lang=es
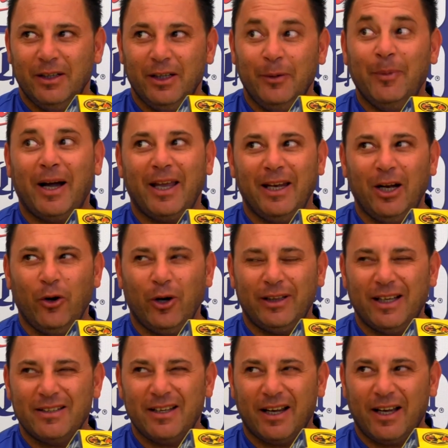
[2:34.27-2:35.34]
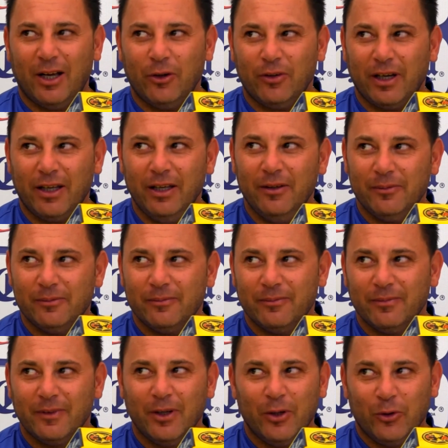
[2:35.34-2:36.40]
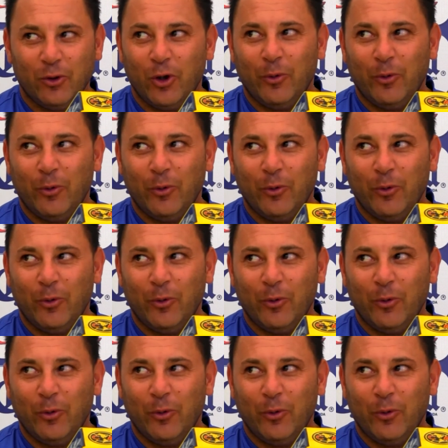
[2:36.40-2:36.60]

y más que nada los que están cercanos aquí, no